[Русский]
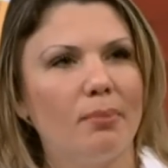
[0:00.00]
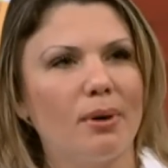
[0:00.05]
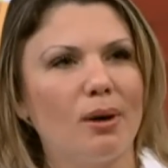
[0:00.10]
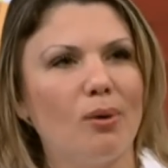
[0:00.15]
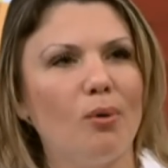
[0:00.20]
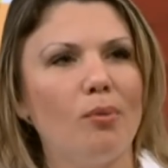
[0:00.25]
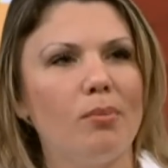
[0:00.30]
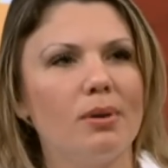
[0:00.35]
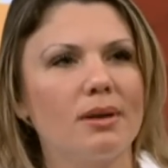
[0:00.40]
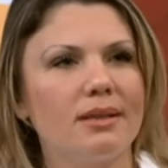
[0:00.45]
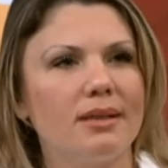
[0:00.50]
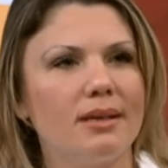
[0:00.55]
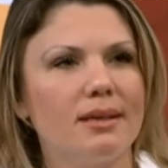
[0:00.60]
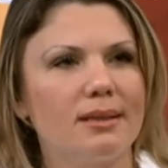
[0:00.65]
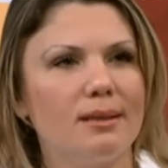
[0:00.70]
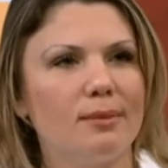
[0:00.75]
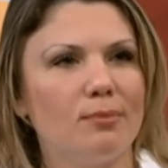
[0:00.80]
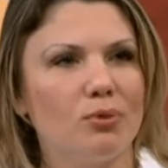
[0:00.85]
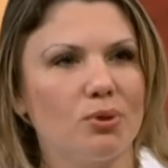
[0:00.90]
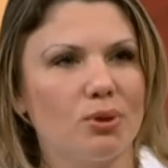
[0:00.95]
прообразы,
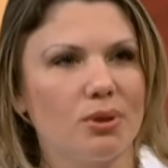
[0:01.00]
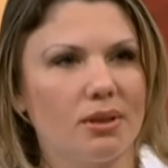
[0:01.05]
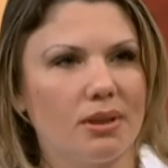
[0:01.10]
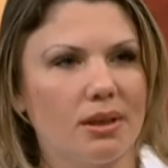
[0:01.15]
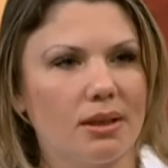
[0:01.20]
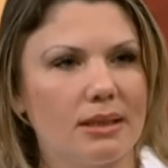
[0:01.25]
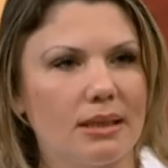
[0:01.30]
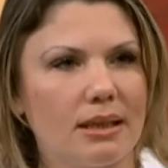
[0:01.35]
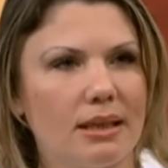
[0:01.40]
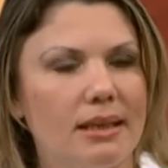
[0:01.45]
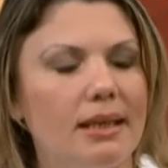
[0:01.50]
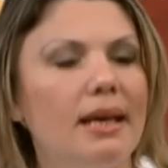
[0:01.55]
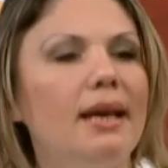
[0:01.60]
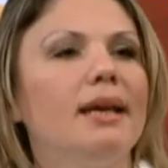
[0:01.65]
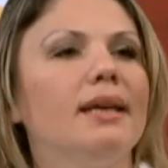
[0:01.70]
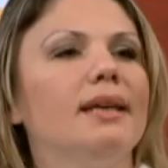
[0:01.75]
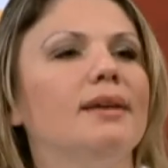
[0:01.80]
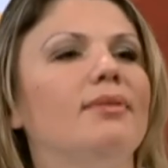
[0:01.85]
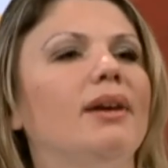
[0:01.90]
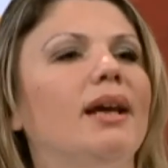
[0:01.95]
если можно так сказать?
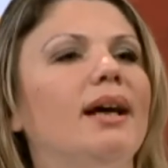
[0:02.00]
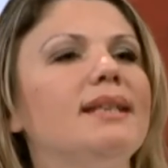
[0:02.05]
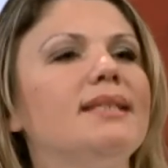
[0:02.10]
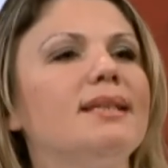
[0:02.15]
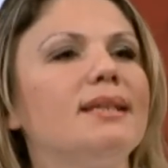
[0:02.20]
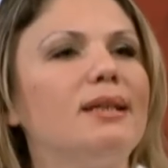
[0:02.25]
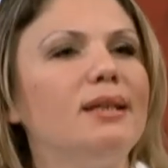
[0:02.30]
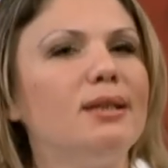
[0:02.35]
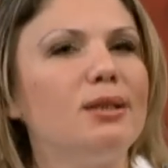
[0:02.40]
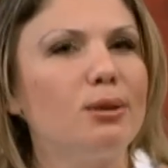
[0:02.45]
Но Является это...